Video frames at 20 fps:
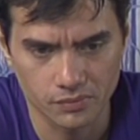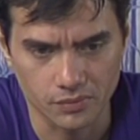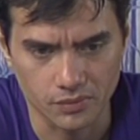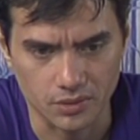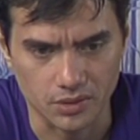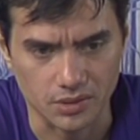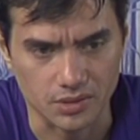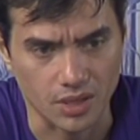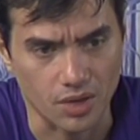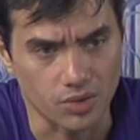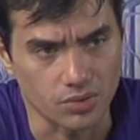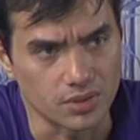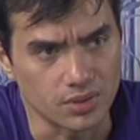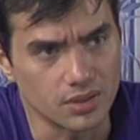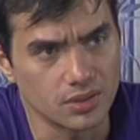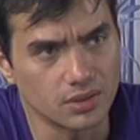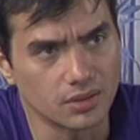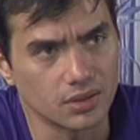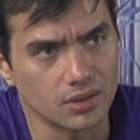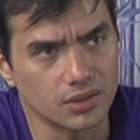Sa Saudi?
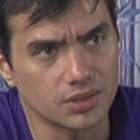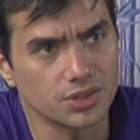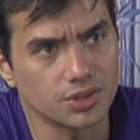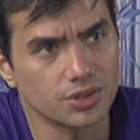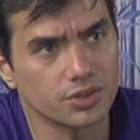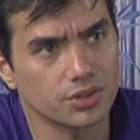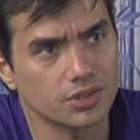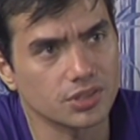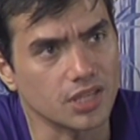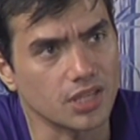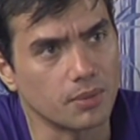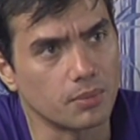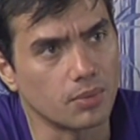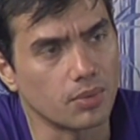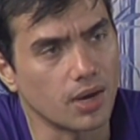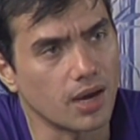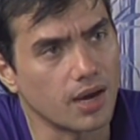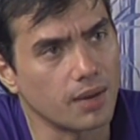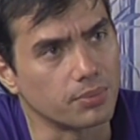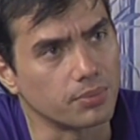Eh, sino yung kasama mo
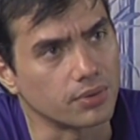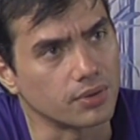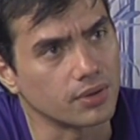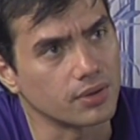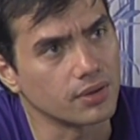kahapon?